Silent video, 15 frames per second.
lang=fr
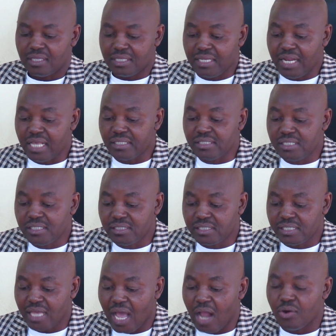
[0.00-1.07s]
qu'il
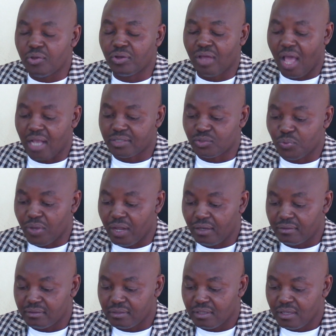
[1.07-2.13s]
existe à l'heure actuelle